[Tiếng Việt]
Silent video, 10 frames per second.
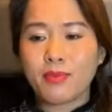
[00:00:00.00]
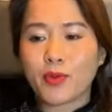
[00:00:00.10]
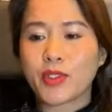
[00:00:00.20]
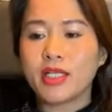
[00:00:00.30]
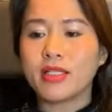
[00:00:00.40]
của
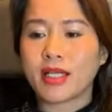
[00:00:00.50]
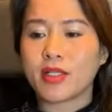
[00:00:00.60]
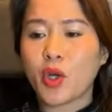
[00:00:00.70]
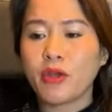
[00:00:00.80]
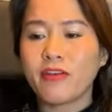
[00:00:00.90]
chính trị
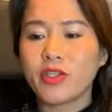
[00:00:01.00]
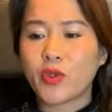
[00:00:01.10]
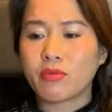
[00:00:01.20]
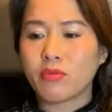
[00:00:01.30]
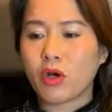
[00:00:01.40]
đối với
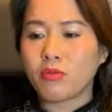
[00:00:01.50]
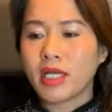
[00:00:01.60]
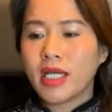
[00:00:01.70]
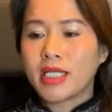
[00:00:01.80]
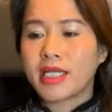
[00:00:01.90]
chuyên môn
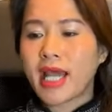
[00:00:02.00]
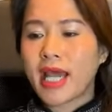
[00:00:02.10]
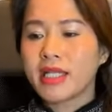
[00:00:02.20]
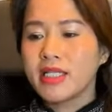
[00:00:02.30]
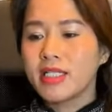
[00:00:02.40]
đã
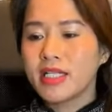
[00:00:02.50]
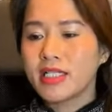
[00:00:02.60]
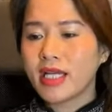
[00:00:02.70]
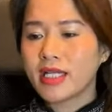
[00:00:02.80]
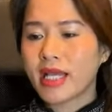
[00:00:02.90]
đưa
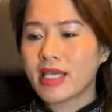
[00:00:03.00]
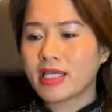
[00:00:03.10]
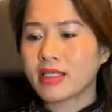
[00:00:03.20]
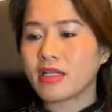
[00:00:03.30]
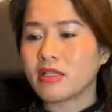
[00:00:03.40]
đến cái
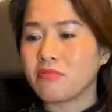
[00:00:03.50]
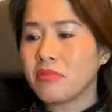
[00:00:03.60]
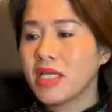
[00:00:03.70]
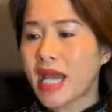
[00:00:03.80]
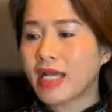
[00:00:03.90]
danh từ
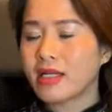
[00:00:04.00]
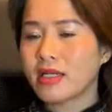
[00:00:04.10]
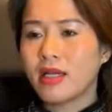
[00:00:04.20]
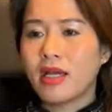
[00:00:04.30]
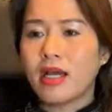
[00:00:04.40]
bi đát
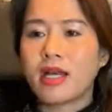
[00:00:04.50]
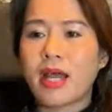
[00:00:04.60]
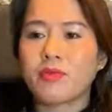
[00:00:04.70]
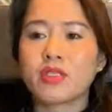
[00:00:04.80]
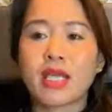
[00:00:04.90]

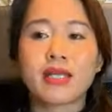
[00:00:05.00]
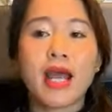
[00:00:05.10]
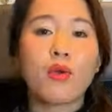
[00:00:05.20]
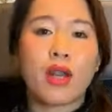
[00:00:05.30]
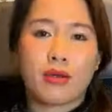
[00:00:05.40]
làm cho ta
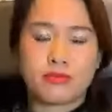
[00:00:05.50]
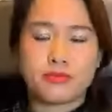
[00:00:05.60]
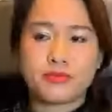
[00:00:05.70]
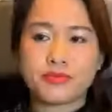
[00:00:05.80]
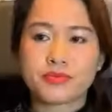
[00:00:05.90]
đau lòng
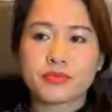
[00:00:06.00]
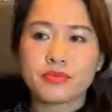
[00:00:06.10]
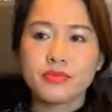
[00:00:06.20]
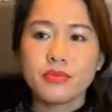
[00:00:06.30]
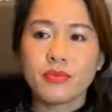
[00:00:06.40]

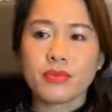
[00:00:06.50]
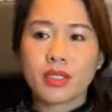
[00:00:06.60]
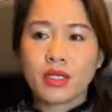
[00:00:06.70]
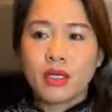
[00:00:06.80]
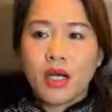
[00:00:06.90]

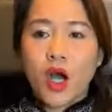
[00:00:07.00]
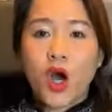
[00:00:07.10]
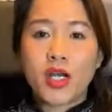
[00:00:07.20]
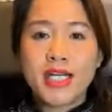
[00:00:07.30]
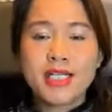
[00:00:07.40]

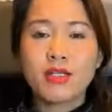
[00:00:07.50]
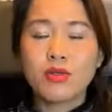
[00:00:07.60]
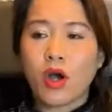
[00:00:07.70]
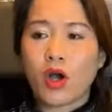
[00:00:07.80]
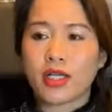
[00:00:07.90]
họ lưu
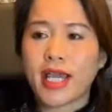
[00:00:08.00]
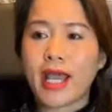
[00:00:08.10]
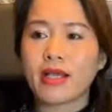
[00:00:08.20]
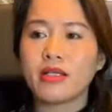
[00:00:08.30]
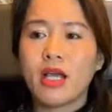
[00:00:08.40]
họ
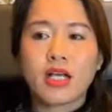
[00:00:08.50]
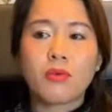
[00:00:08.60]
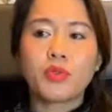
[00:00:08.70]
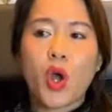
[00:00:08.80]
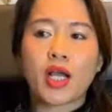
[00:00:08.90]
kháng
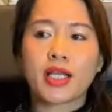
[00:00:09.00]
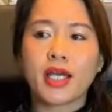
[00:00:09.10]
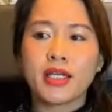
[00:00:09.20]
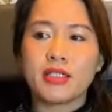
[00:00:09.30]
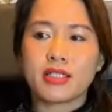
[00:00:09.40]
không đoàn
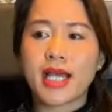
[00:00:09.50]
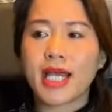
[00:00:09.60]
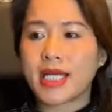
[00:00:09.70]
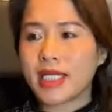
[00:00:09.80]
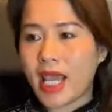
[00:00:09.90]
kết được các
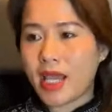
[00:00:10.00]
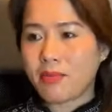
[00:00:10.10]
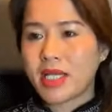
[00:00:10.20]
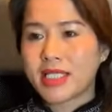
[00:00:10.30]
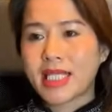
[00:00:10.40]
anh em
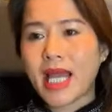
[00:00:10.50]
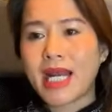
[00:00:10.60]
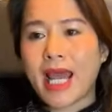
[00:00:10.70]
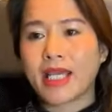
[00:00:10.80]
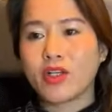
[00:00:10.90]
ta
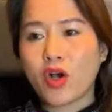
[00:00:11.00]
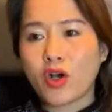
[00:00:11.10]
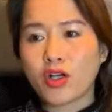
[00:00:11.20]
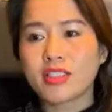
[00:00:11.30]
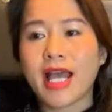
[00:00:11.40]
lại còn
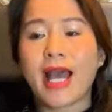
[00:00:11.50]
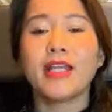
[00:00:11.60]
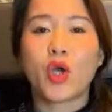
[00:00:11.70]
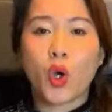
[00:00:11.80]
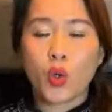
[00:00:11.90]
có thái
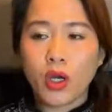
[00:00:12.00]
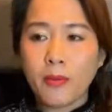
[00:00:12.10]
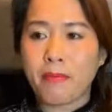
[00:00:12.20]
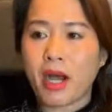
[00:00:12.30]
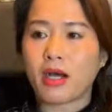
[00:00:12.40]
độ úp
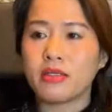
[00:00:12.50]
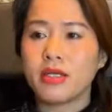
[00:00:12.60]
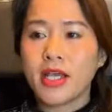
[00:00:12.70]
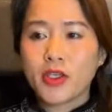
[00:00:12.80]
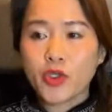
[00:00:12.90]
mở
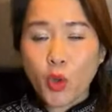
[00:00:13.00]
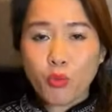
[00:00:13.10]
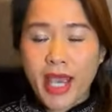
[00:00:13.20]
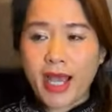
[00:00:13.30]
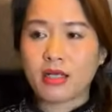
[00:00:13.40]
nhùng
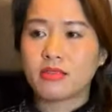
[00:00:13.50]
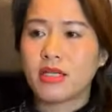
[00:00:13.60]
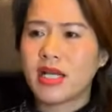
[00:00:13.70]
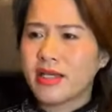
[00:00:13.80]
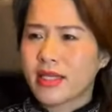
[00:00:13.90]
nhằng.
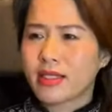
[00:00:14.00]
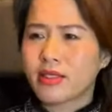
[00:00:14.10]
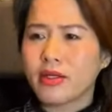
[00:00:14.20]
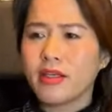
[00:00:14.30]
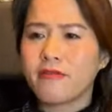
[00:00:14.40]
ta
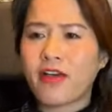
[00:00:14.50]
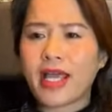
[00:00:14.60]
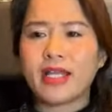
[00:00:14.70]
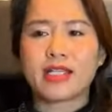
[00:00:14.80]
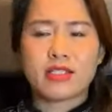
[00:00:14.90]
tưởng như
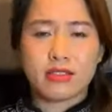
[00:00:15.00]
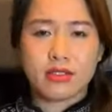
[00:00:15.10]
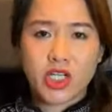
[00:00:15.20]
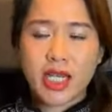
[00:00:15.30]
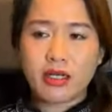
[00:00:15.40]
vậy là thượng
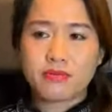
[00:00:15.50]
sách